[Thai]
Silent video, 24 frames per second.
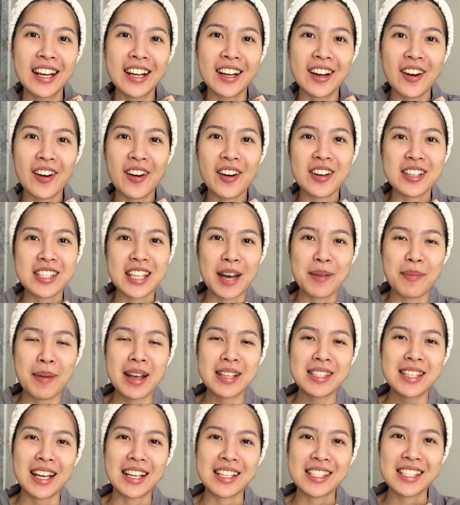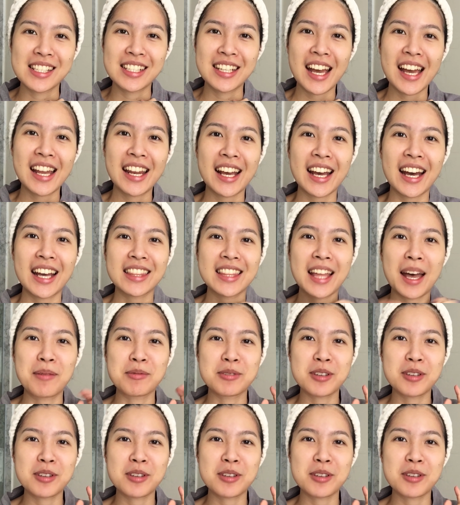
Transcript: ก็สามารถสั่งซื้อได้นะคะตาม